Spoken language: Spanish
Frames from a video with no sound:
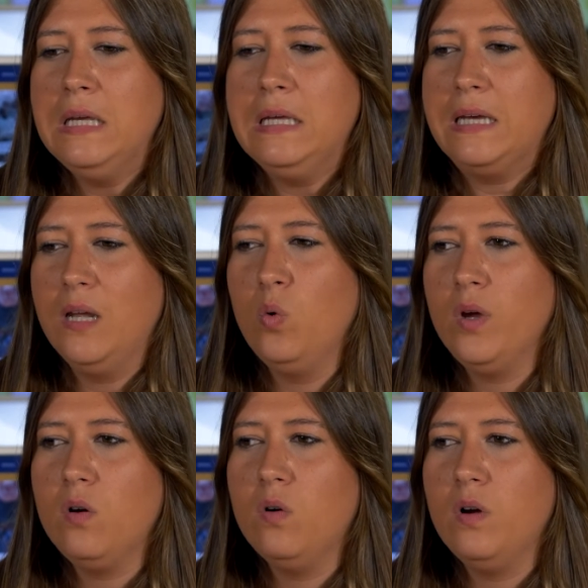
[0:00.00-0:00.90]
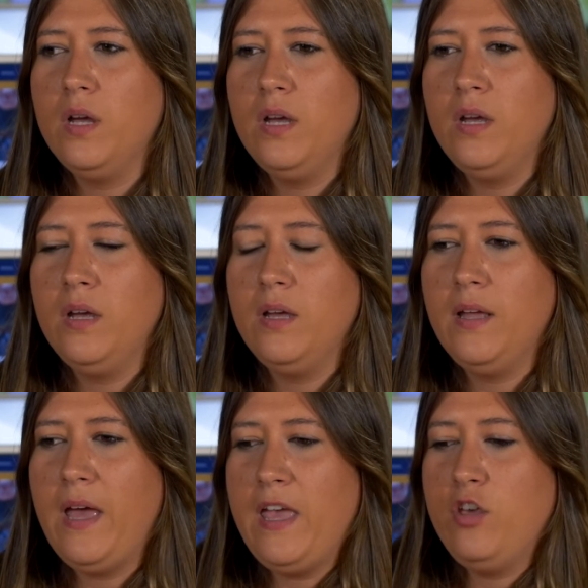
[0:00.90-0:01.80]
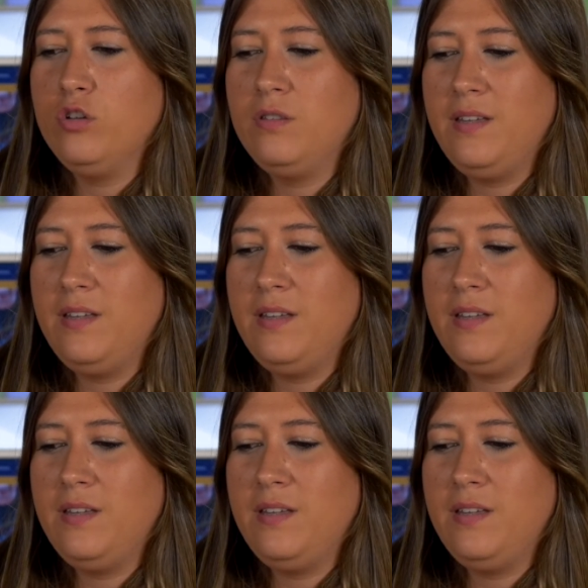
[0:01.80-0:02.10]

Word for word: y que luego eh, ellos